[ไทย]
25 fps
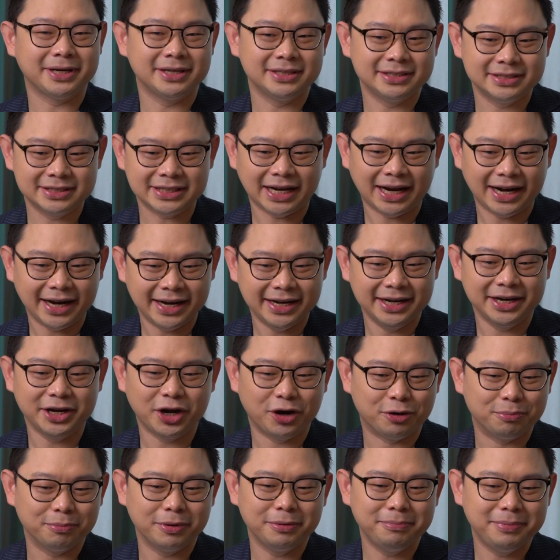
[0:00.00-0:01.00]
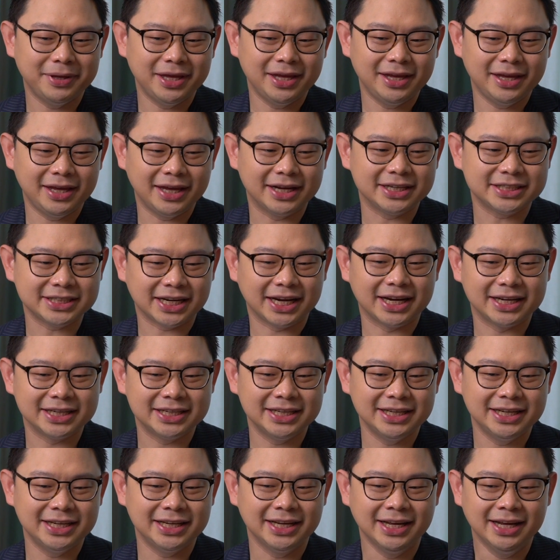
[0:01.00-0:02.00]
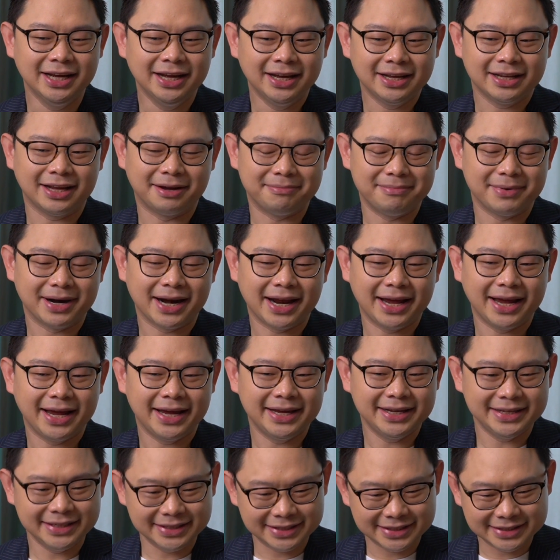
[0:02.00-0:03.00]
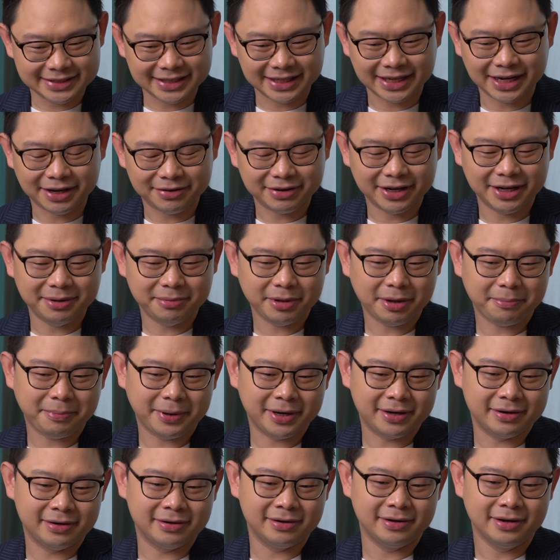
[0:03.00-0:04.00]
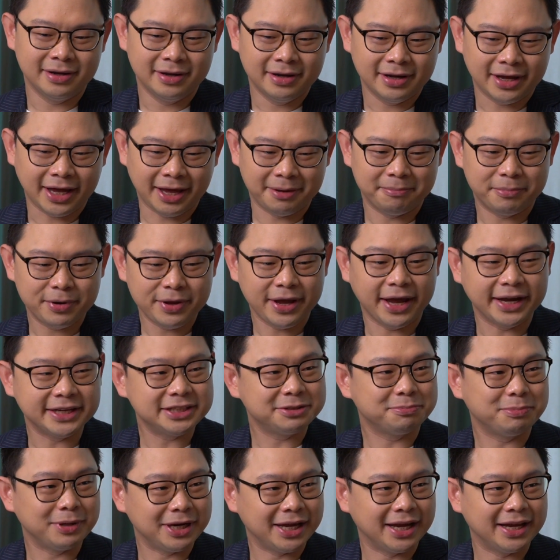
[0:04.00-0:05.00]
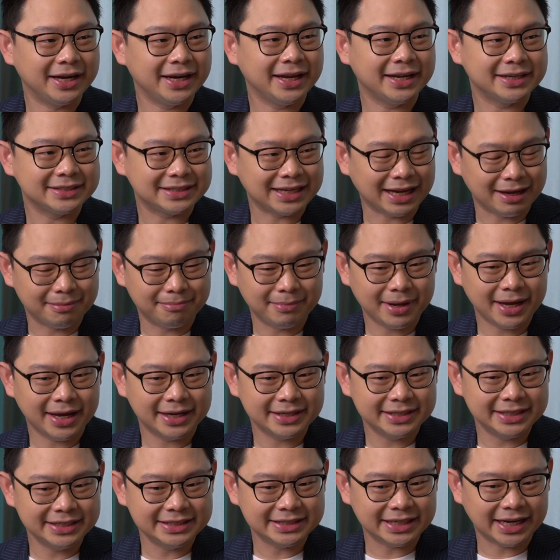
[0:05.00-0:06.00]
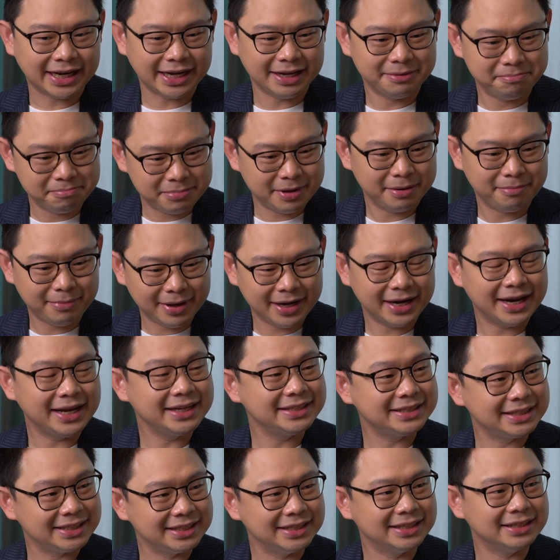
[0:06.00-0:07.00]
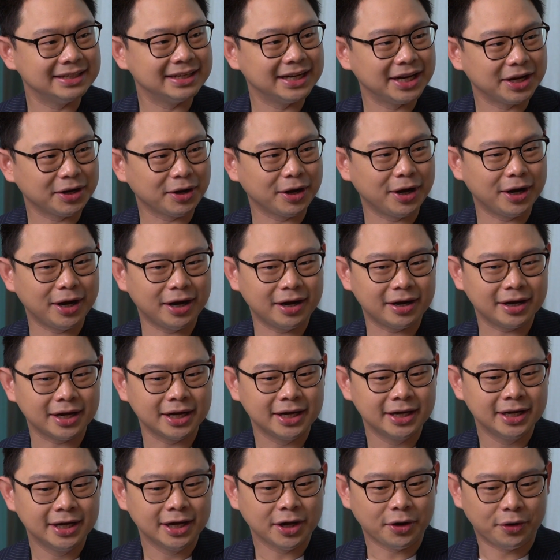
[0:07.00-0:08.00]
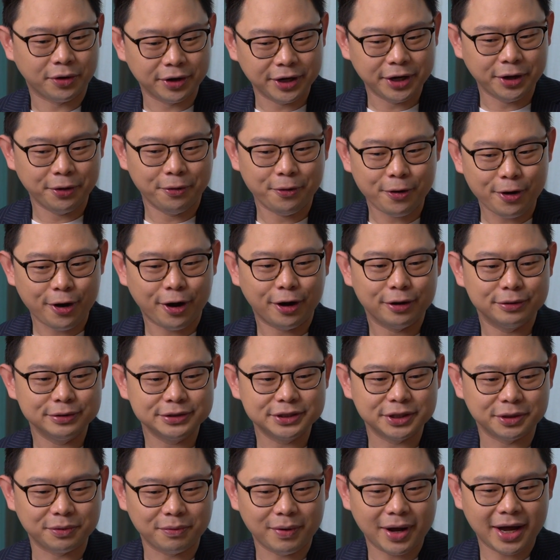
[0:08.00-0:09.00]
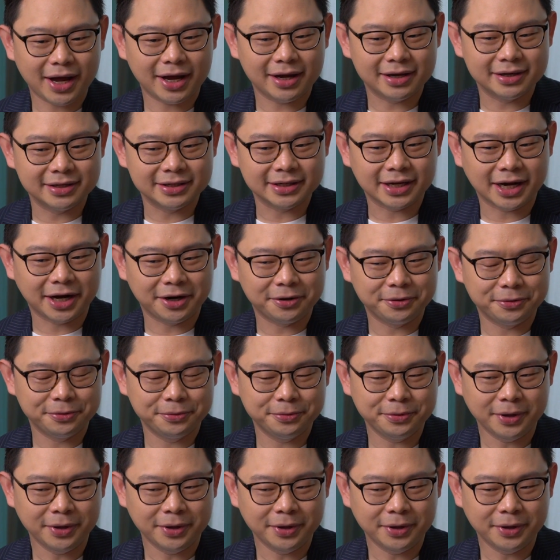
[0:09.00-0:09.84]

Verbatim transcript: เป็น challenge นึงของพี่ๆ HR ที่ทำยังไงให้สิ่งเหล่านี้มันจะเป็น employee experience เนี่ยสามารถที่จะ implement ได้จริงแล้วก็คนในองค์กรรู้สึกว่าเขา